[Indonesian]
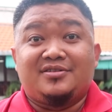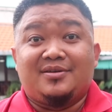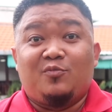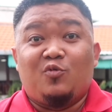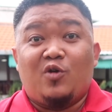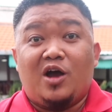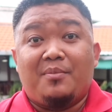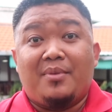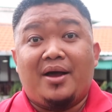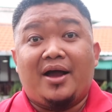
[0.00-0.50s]

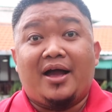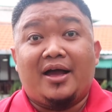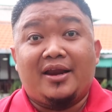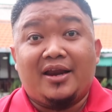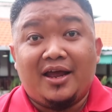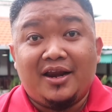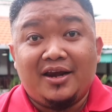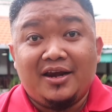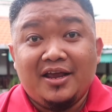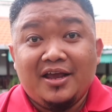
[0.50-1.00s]
semua
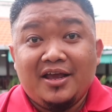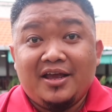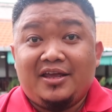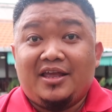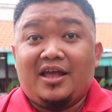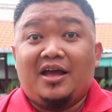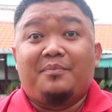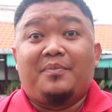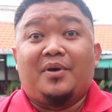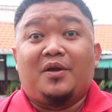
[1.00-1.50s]
makanan
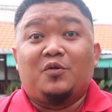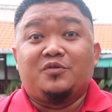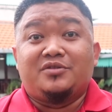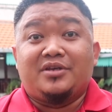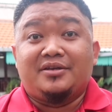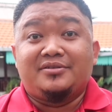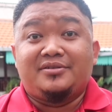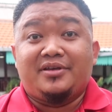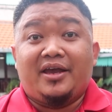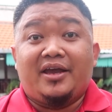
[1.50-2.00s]
yang
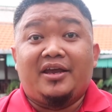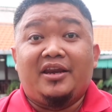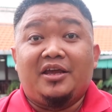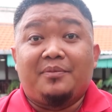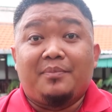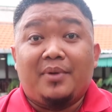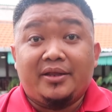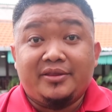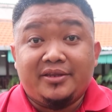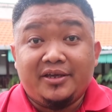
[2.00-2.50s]
barusan saya
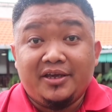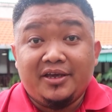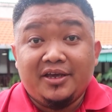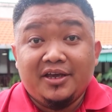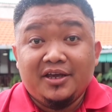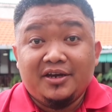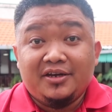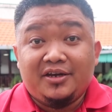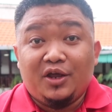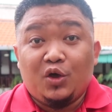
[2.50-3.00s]
nikmati
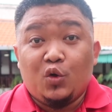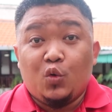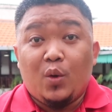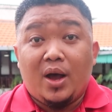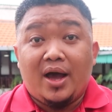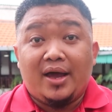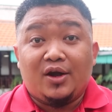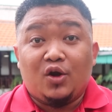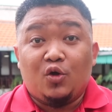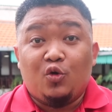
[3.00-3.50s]
di
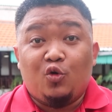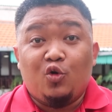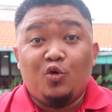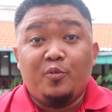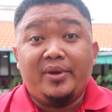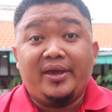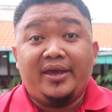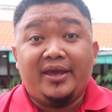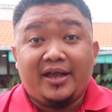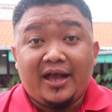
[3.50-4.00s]
warung
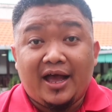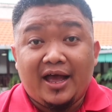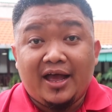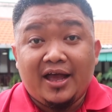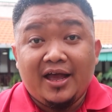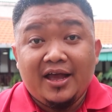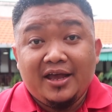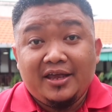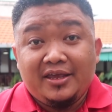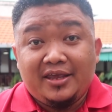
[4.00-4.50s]
Umi
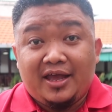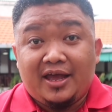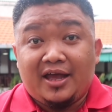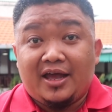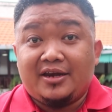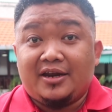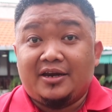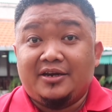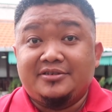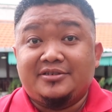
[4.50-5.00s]
Ika yang
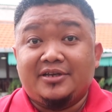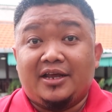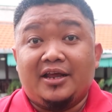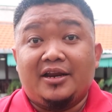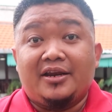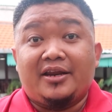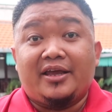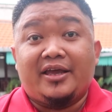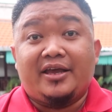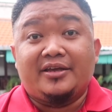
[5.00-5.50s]
ada di
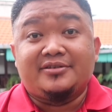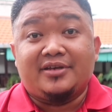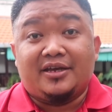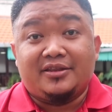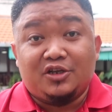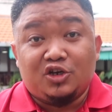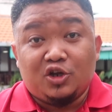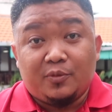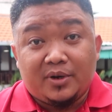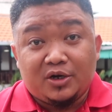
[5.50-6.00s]
Jalan Raya
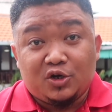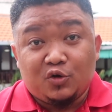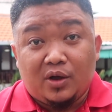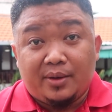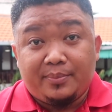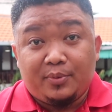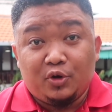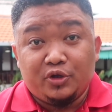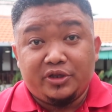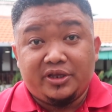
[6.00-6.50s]
Jati nomor
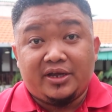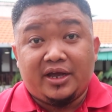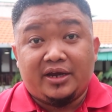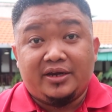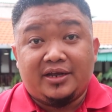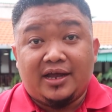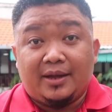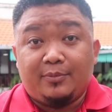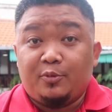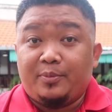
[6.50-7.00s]
23
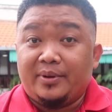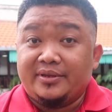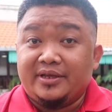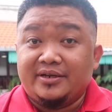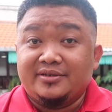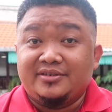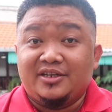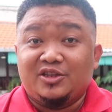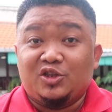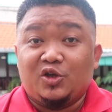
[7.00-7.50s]
di
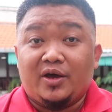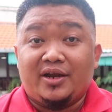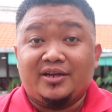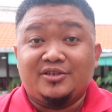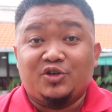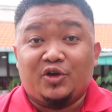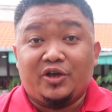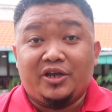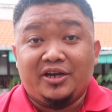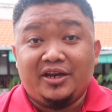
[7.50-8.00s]
Kabupaten
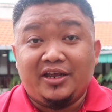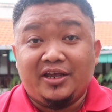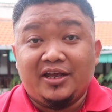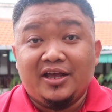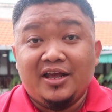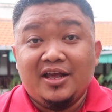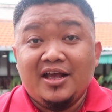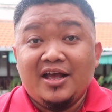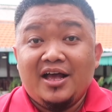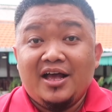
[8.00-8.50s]
Sidoarjo ini
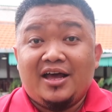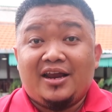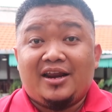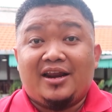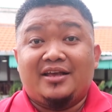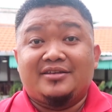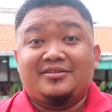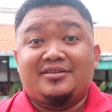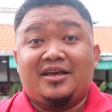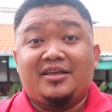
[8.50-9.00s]

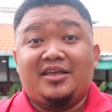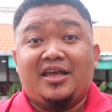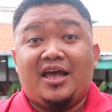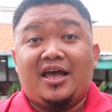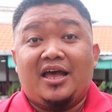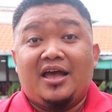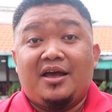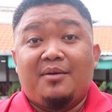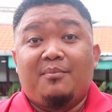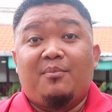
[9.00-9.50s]

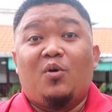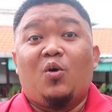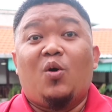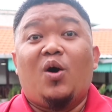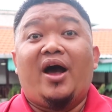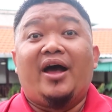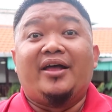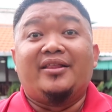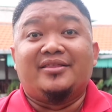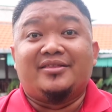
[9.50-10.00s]
Rasanya
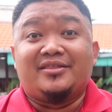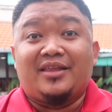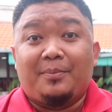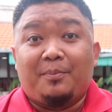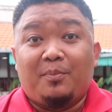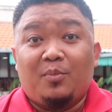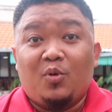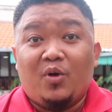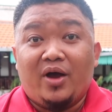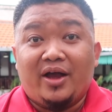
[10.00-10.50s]

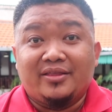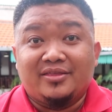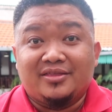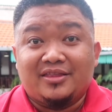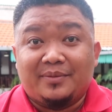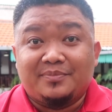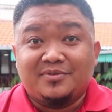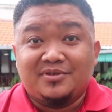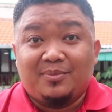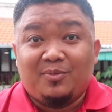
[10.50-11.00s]

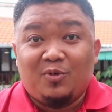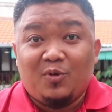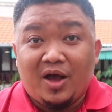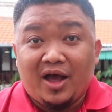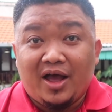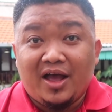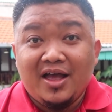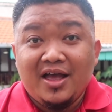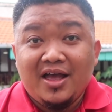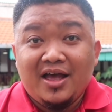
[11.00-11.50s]
muantap-muantap
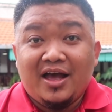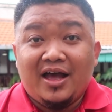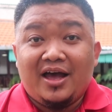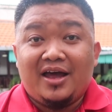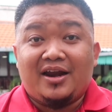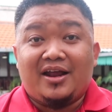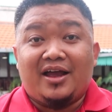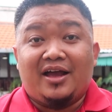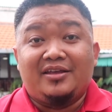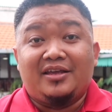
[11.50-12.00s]
semua.
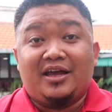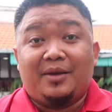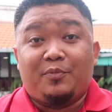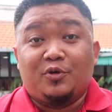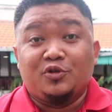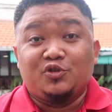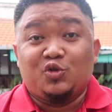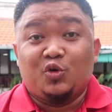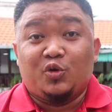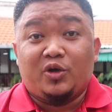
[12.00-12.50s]
Harganya
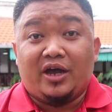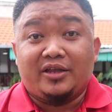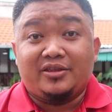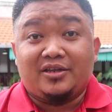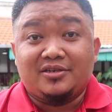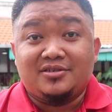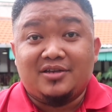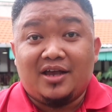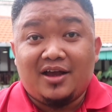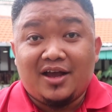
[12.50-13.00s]
pun juga
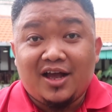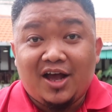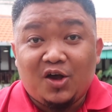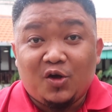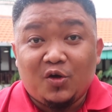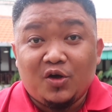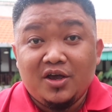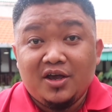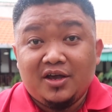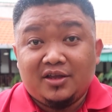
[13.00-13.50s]

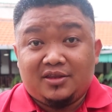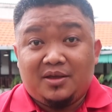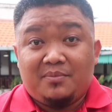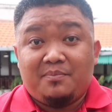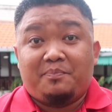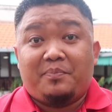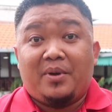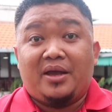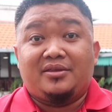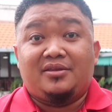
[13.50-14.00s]
terjangkau.
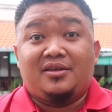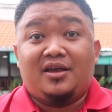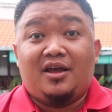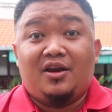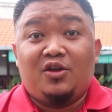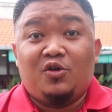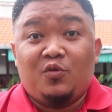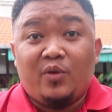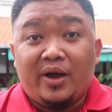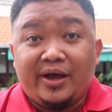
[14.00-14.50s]

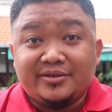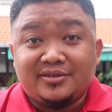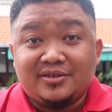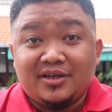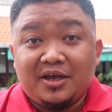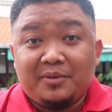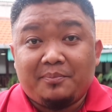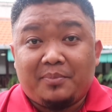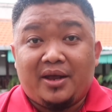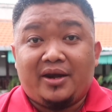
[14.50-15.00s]
Tempatnya luas,
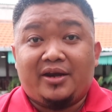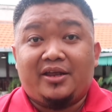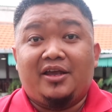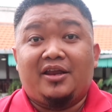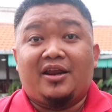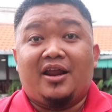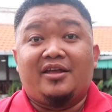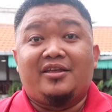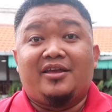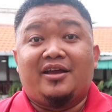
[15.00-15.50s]

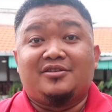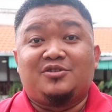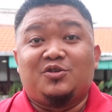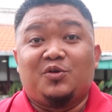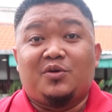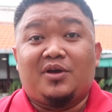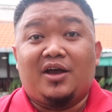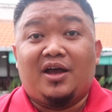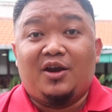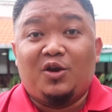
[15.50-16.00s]
parkirannya
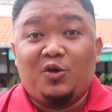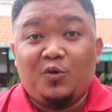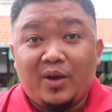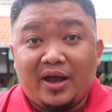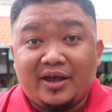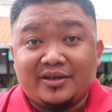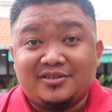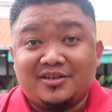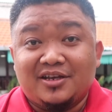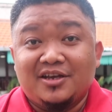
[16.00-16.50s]
juga
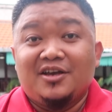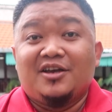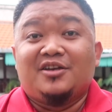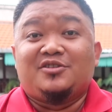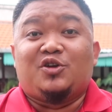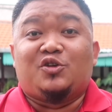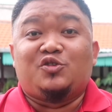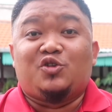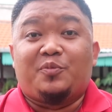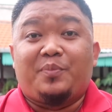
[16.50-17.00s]
luas.
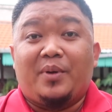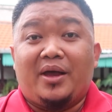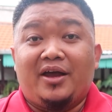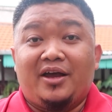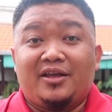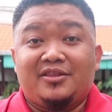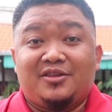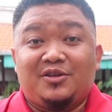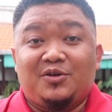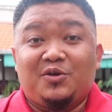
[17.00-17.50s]
Cocok
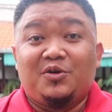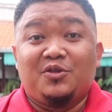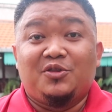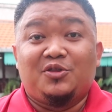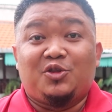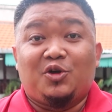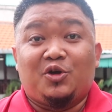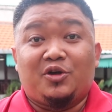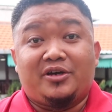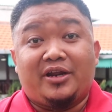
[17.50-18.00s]
banget
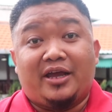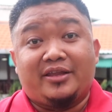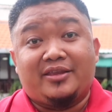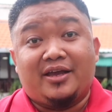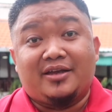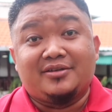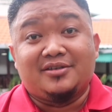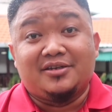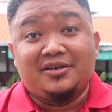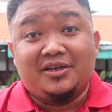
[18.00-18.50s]
untuk
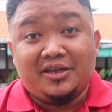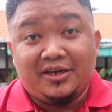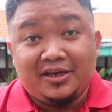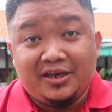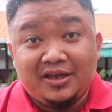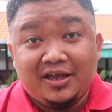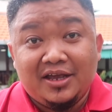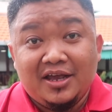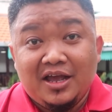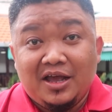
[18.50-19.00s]
datang
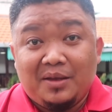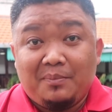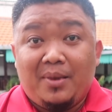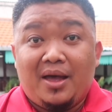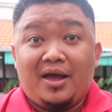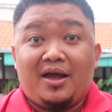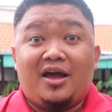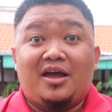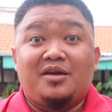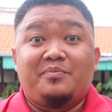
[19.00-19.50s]
sendiri,
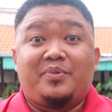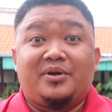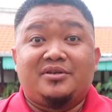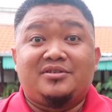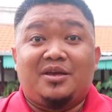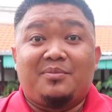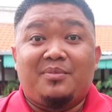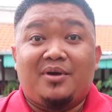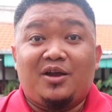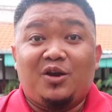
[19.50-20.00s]
makan
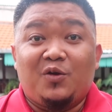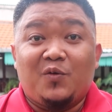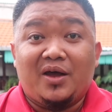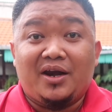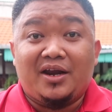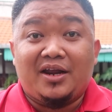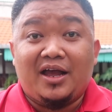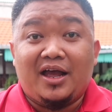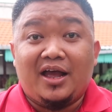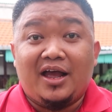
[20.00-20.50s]
bersama
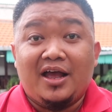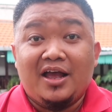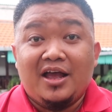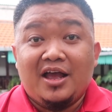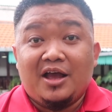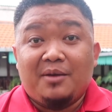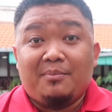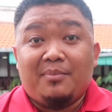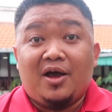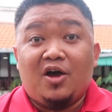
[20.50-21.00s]
keluarga,
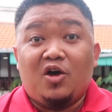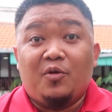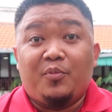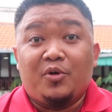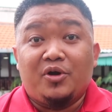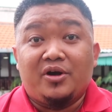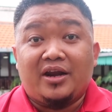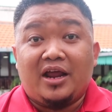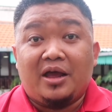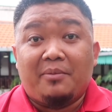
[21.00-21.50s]

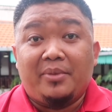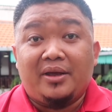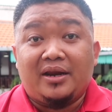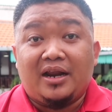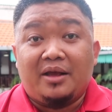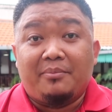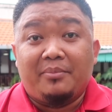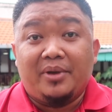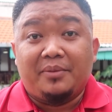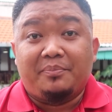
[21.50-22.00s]
maupun
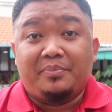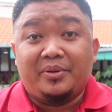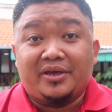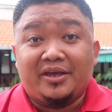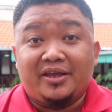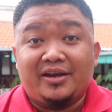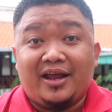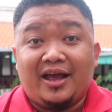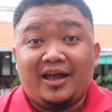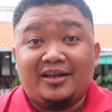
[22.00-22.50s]
rame-rame
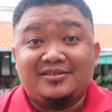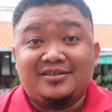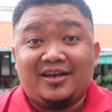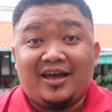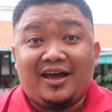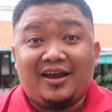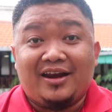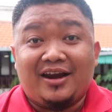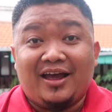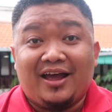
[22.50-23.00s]
bikin
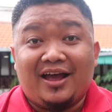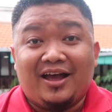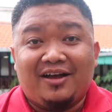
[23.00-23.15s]
acara.